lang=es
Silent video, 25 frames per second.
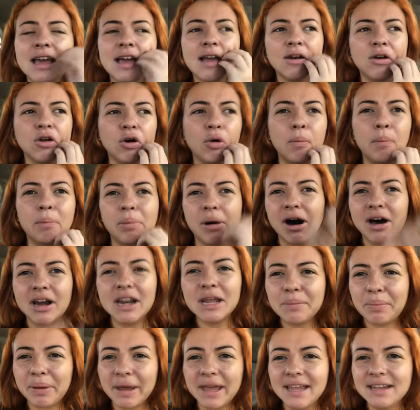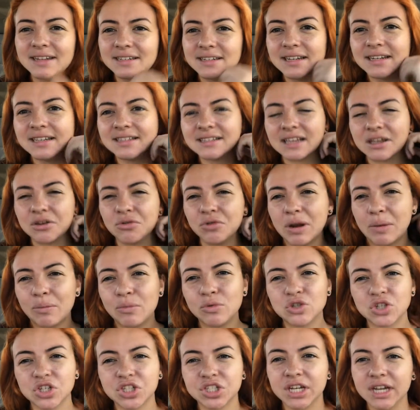los body paintings, hay una
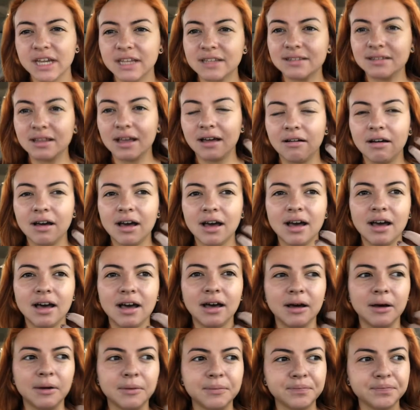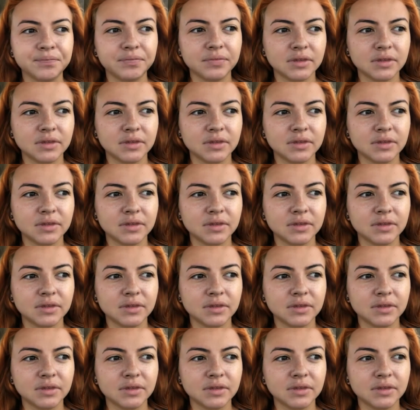muchacha que estaba,